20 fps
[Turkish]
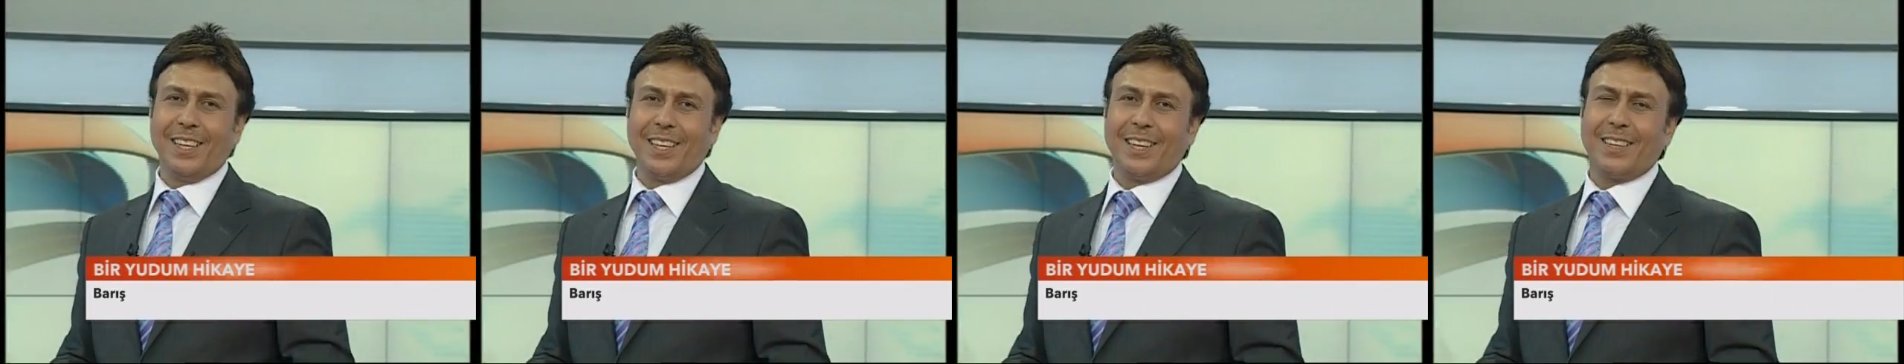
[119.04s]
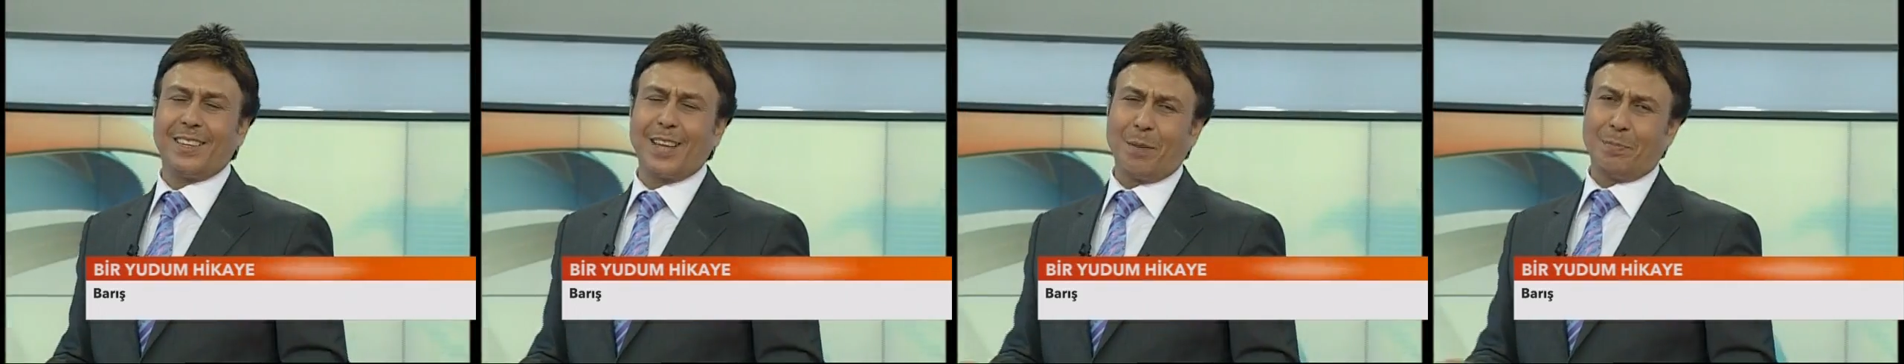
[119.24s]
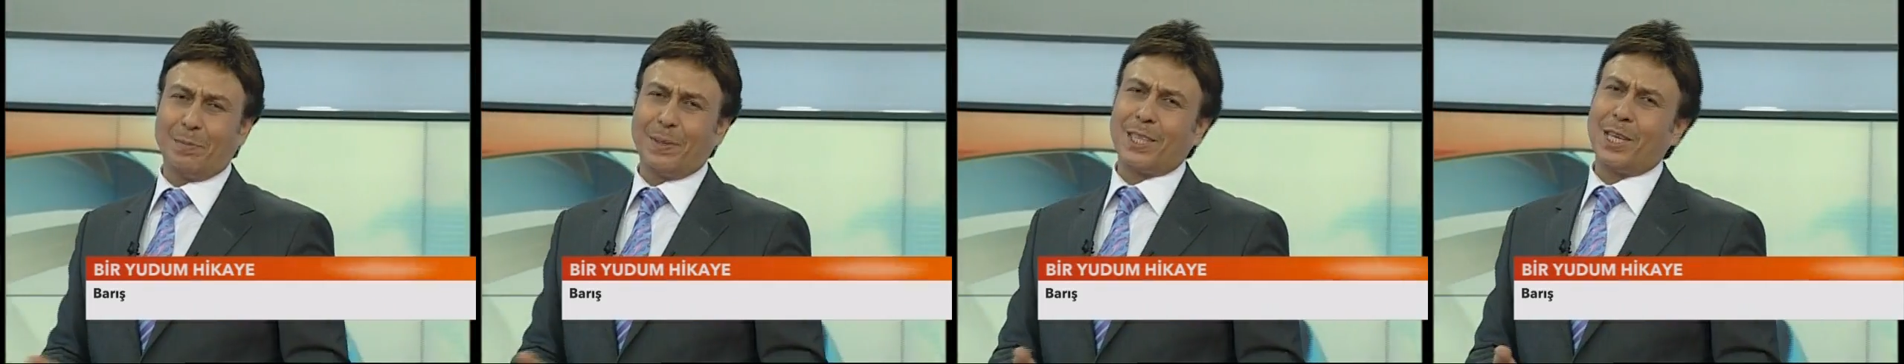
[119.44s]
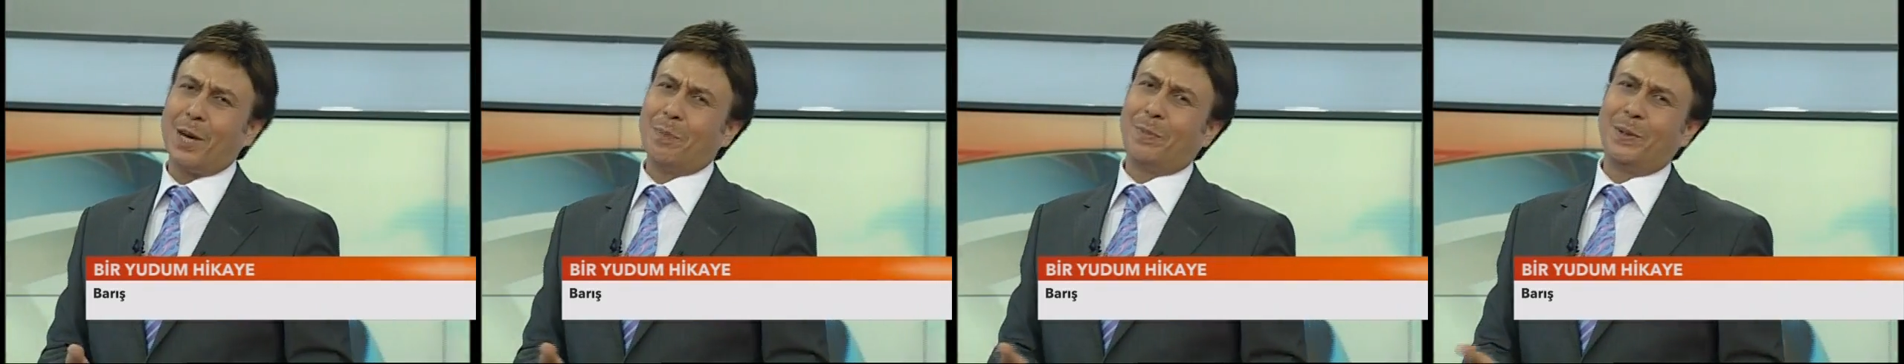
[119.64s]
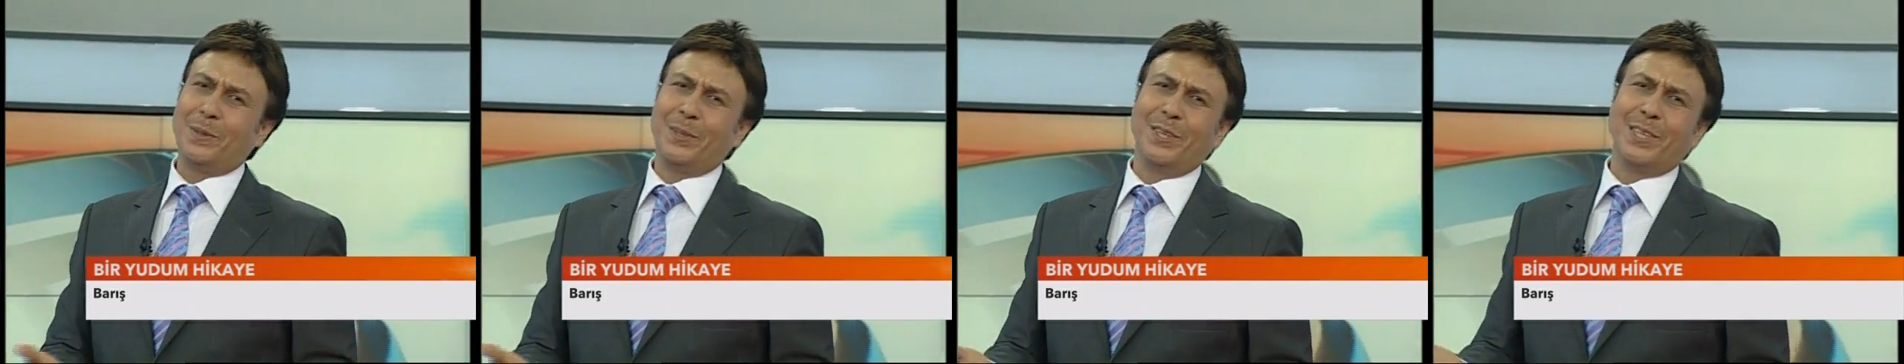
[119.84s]
Kitaplık
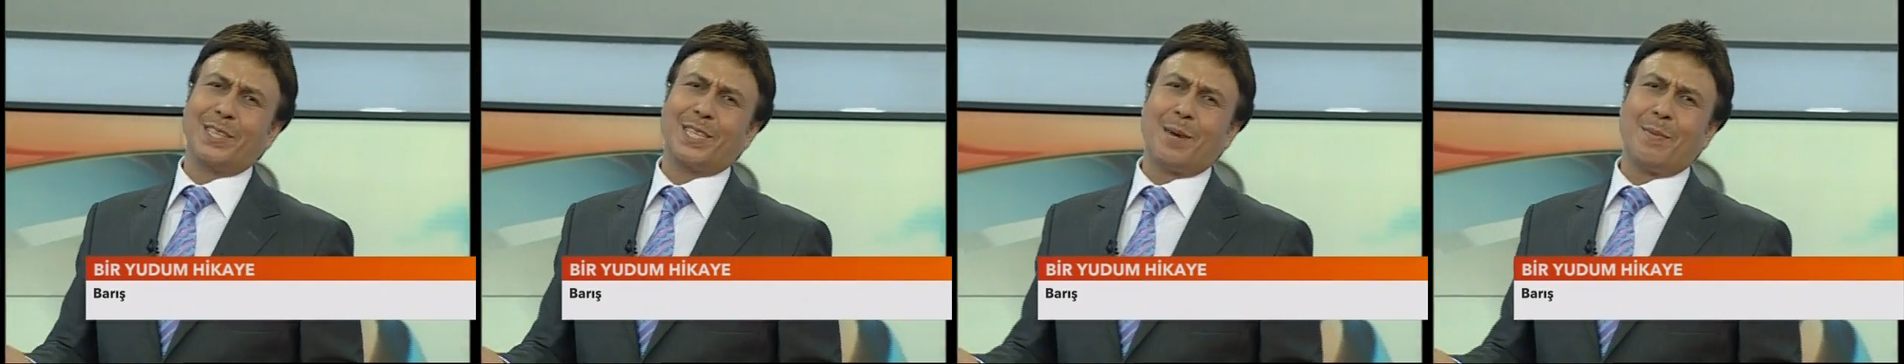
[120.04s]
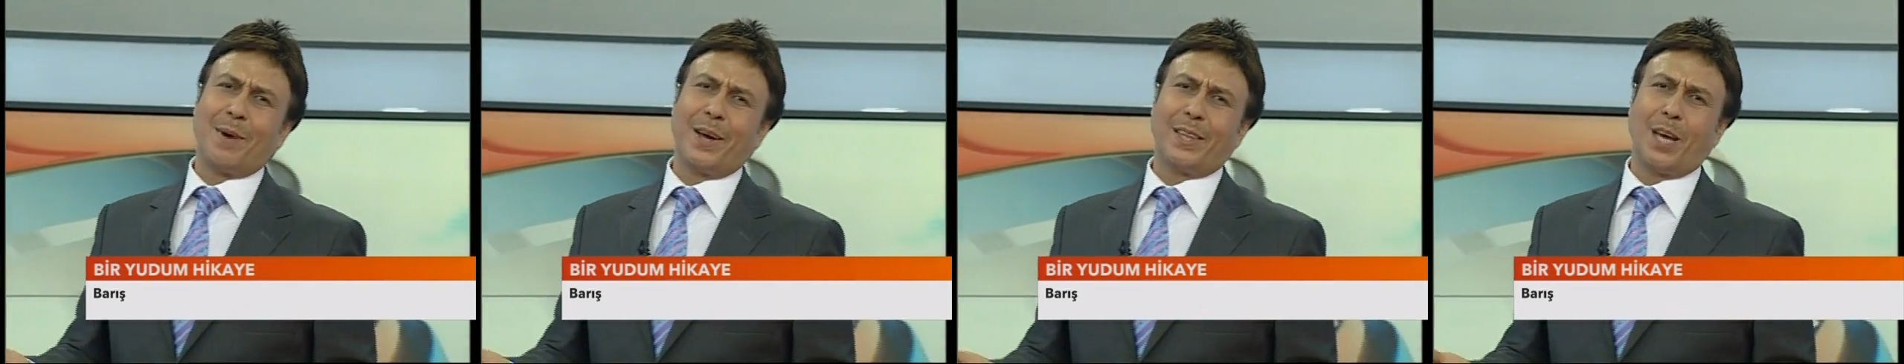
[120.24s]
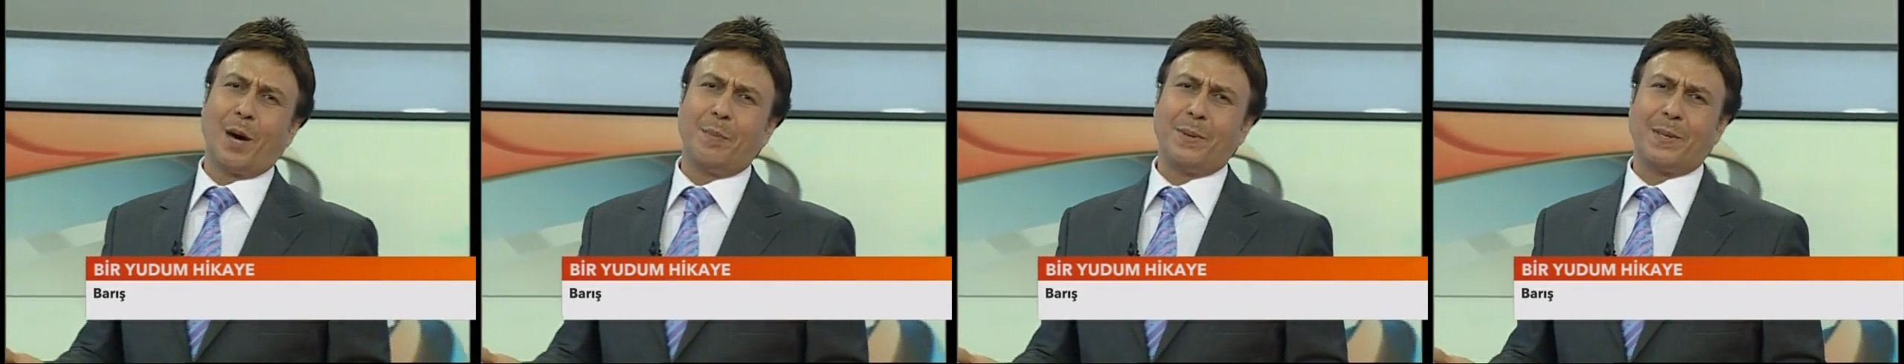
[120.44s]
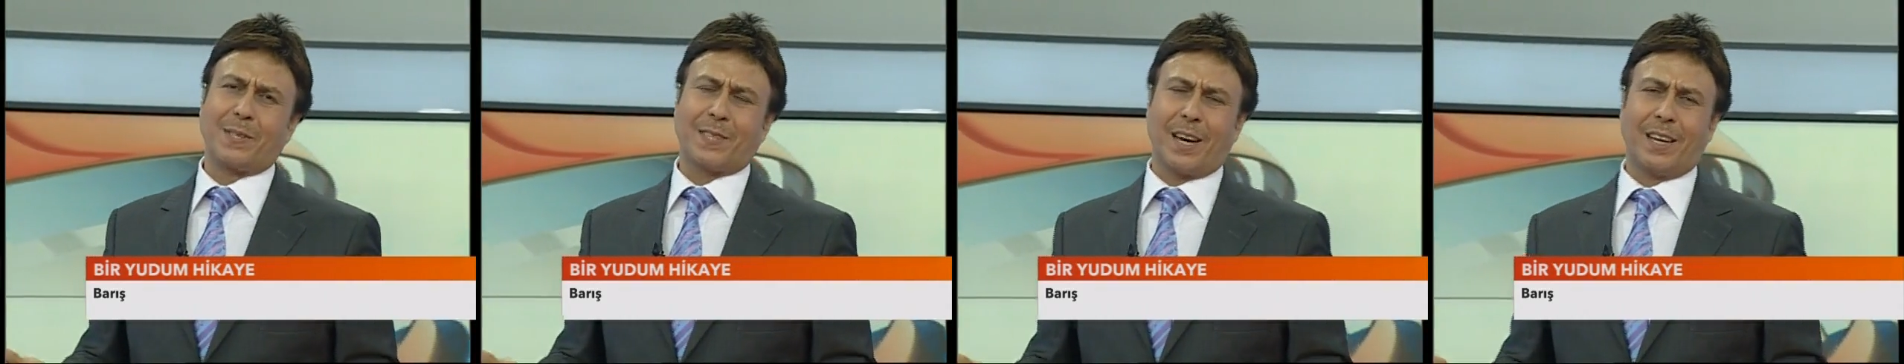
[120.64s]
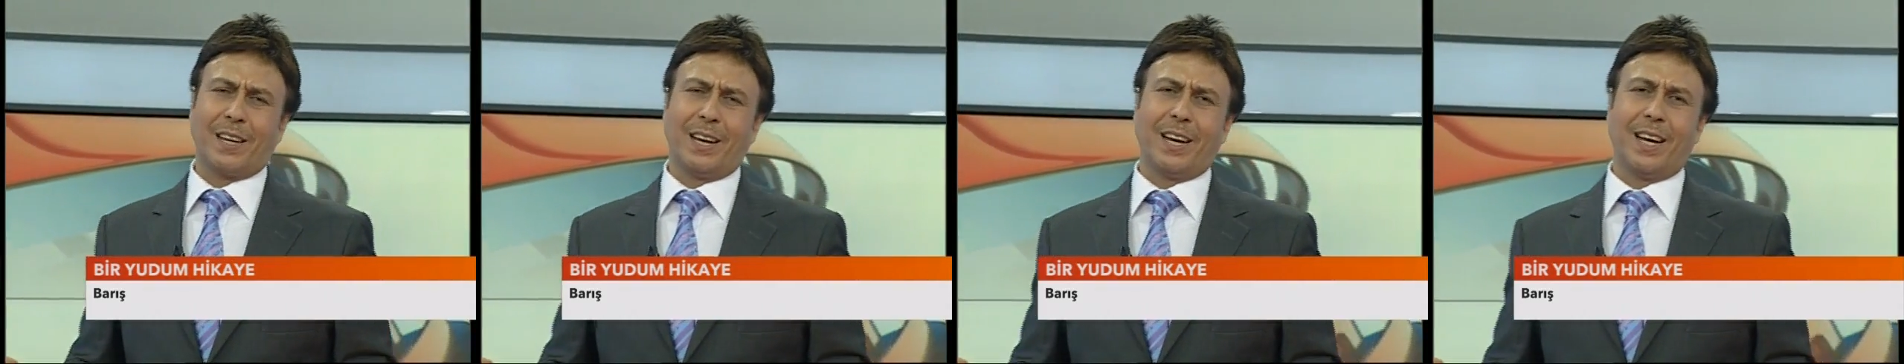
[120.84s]
yapıldığı zaman
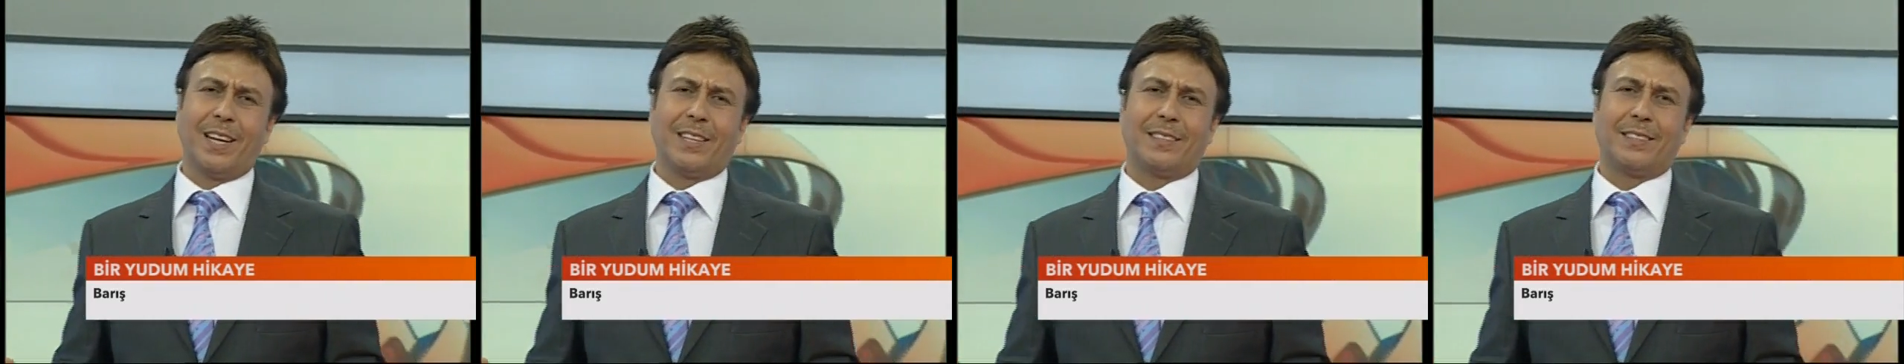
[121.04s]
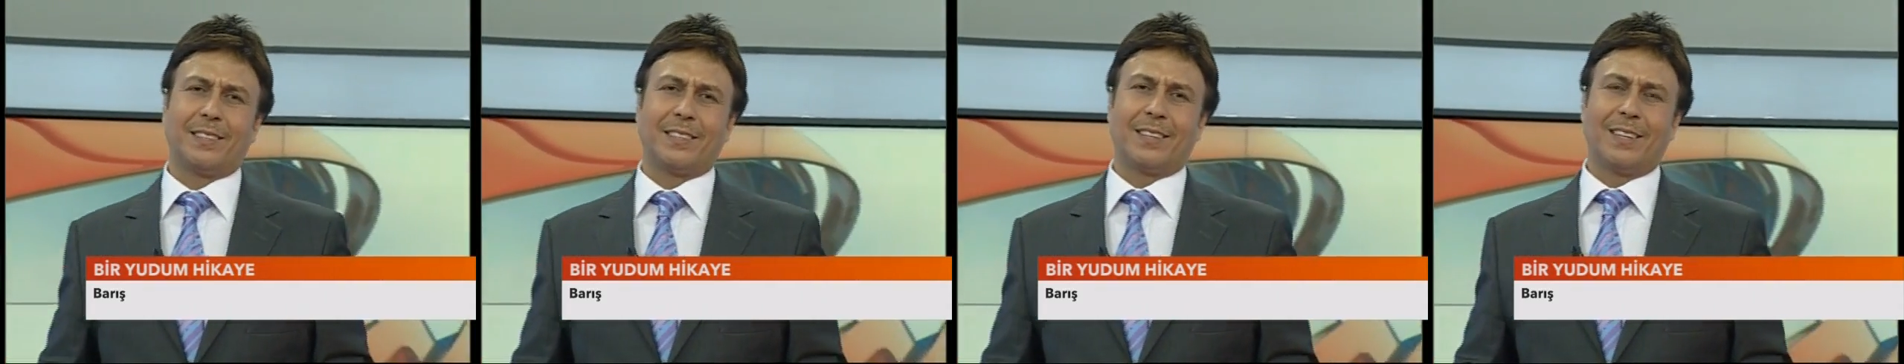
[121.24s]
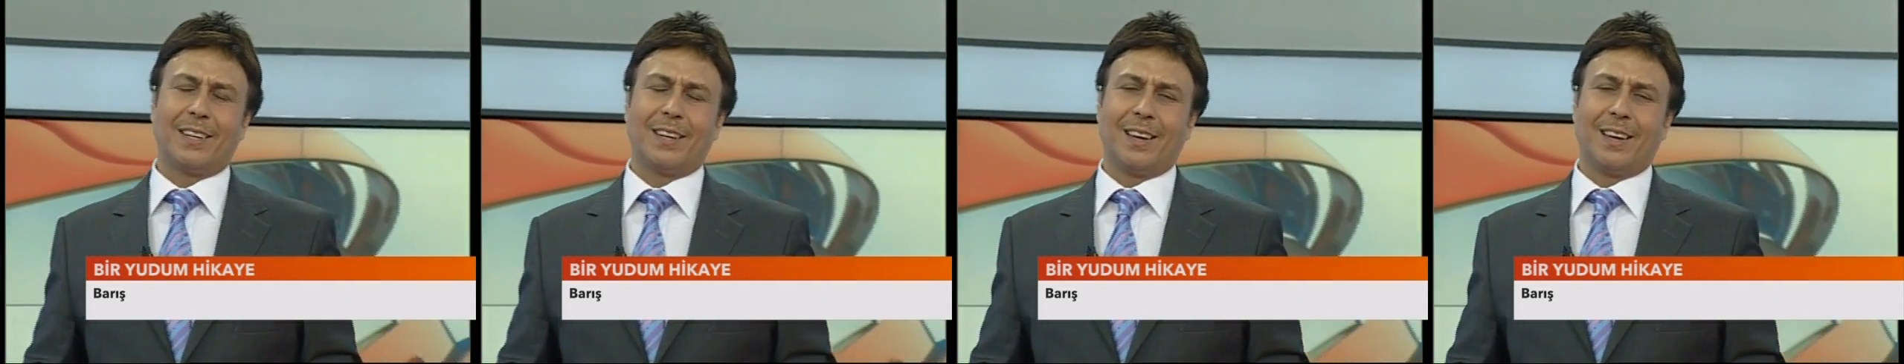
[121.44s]
hapishaneler,